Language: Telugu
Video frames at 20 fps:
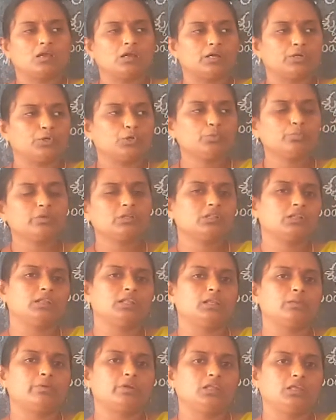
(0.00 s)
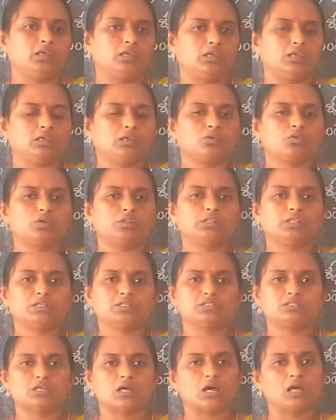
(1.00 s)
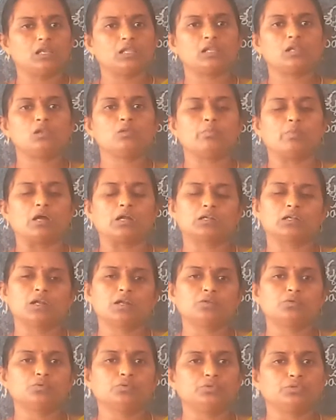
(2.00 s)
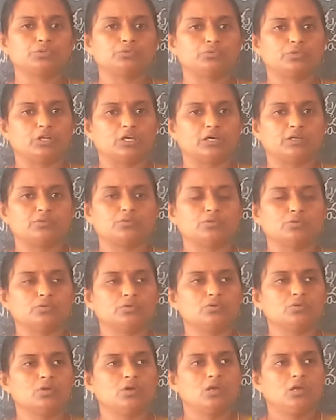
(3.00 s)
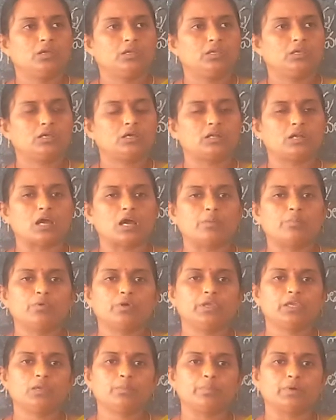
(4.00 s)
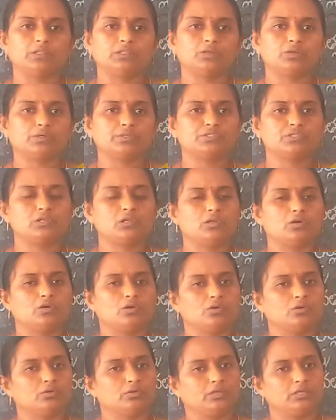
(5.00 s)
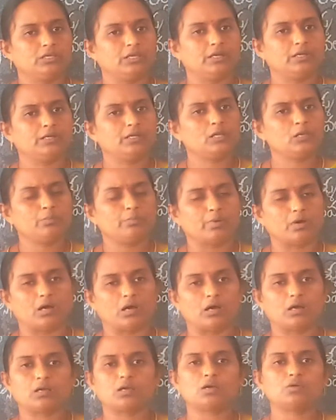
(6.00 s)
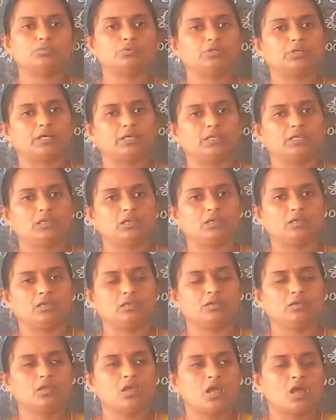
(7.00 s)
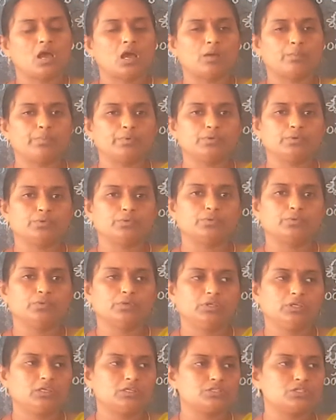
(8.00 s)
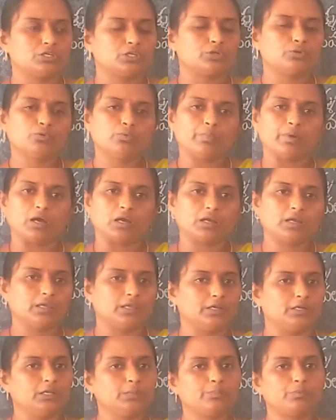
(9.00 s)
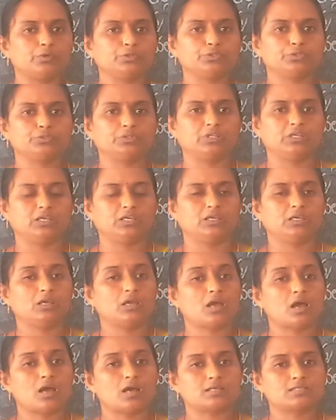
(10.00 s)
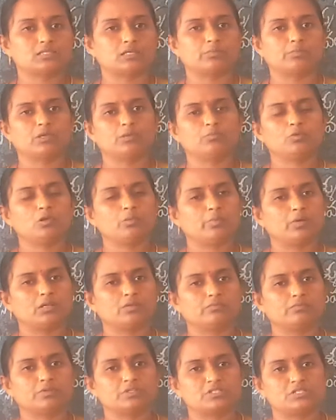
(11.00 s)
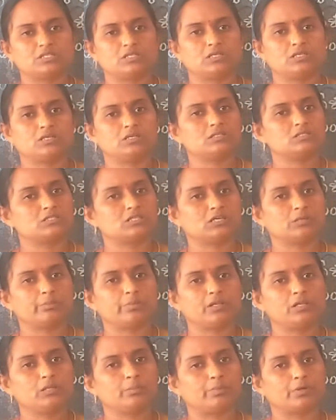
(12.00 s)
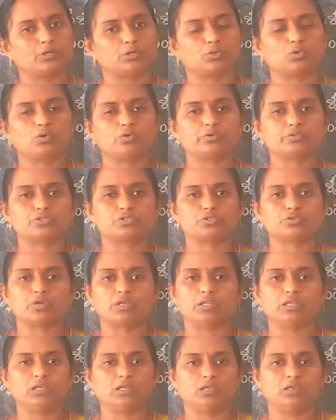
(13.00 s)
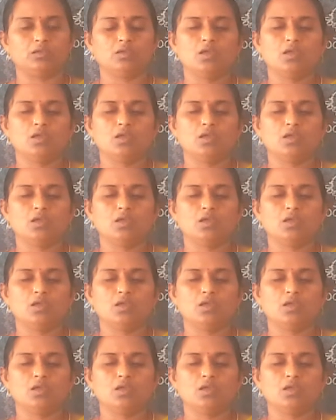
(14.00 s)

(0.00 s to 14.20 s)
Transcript: గట్టు మీద నిలబడి కొందరు జాలర్లు మాట్లాడుకుంటూ ఉన్నారు ఇక రాబోయే పది రోజుల్లో ఎండలు బాగా ఉంటాయి అప్పుడు ఈ చెరువు బాగా ఎండిపోతుంది ఆ సమయంలో మనం వచ్చి చేపల్ని పట్టుకోవచ్చు అని